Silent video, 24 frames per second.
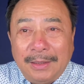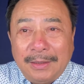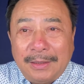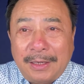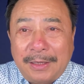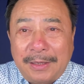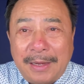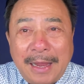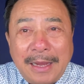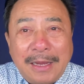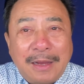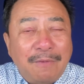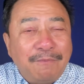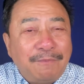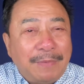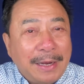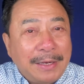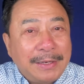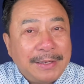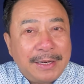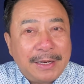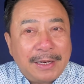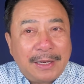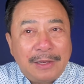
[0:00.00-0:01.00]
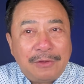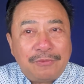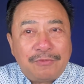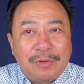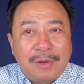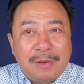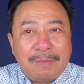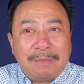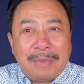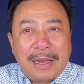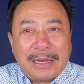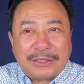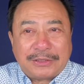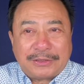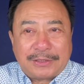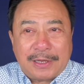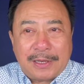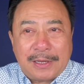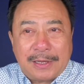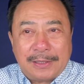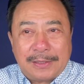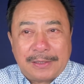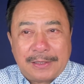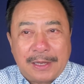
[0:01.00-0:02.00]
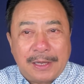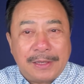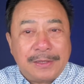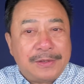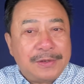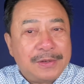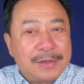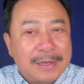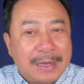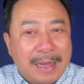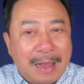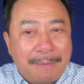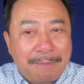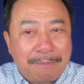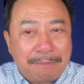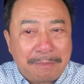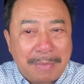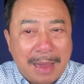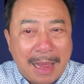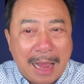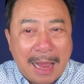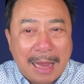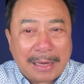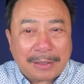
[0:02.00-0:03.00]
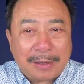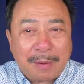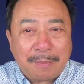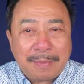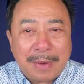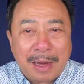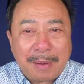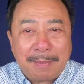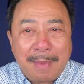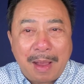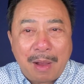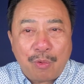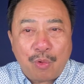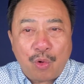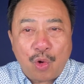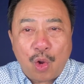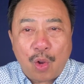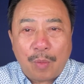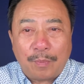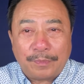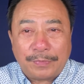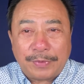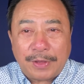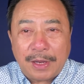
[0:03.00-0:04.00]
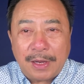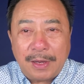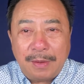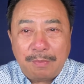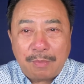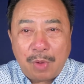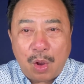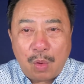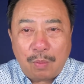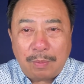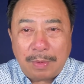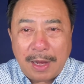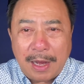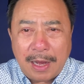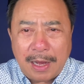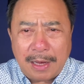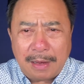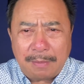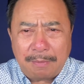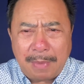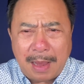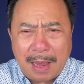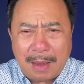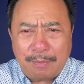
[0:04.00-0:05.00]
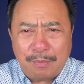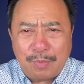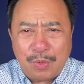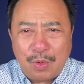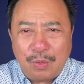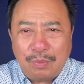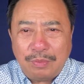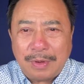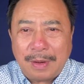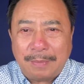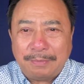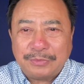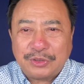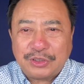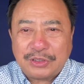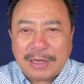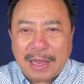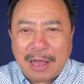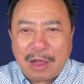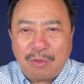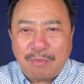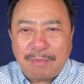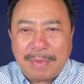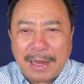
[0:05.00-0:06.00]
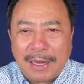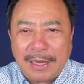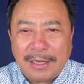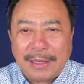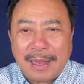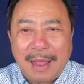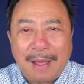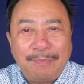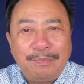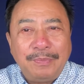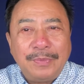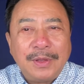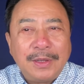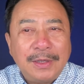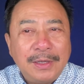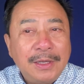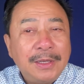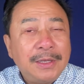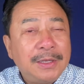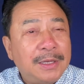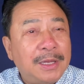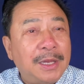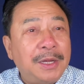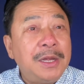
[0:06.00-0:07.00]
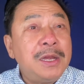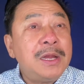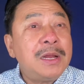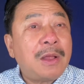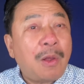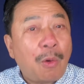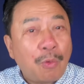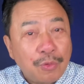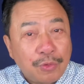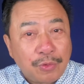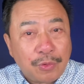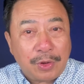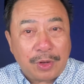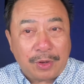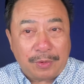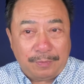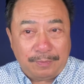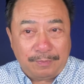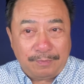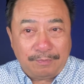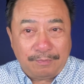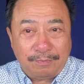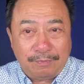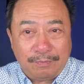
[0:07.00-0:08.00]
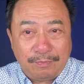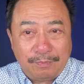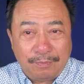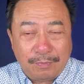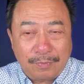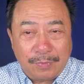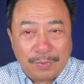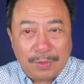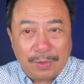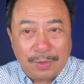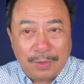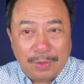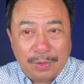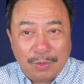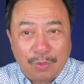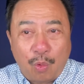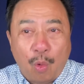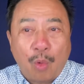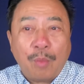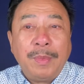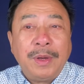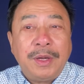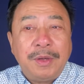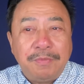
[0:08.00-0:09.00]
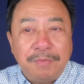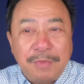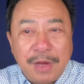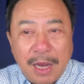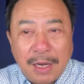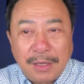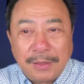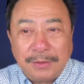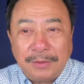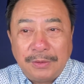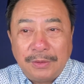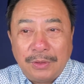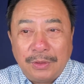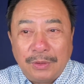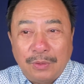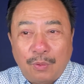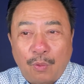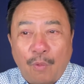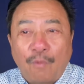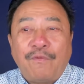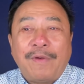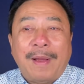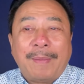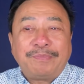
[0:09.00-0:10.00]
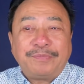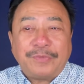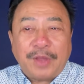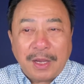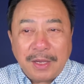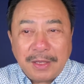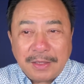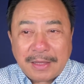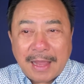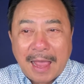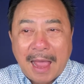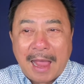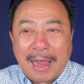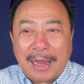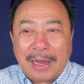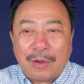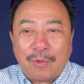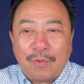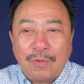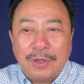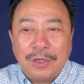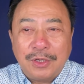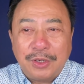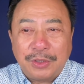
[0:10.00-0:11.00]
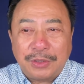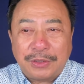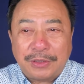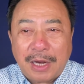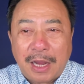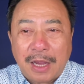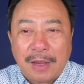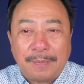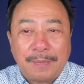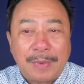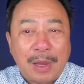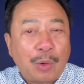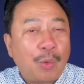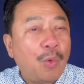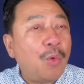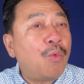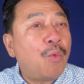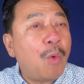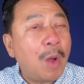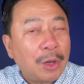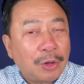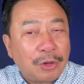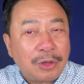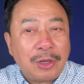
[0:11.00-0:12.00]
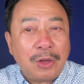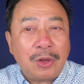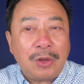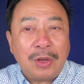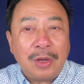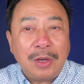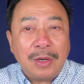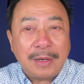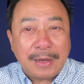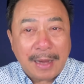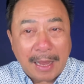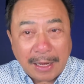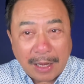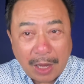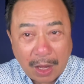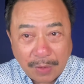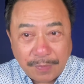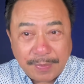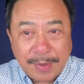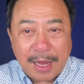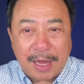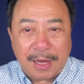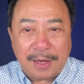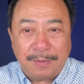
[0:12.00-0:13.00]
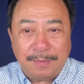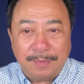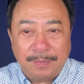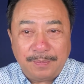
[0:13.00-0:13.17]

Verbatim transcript: Thì đây không phải riêng cái chuyện ma sơ chơi dương cầm mà trong này bao gồm tới 1, 2, 3, 4, 5, 6, 7, 8, 9 câu chuyện của Bích Vân, của Phạm Tấn Tài, của Hương Trần và của Quốc Duy đã gửi về.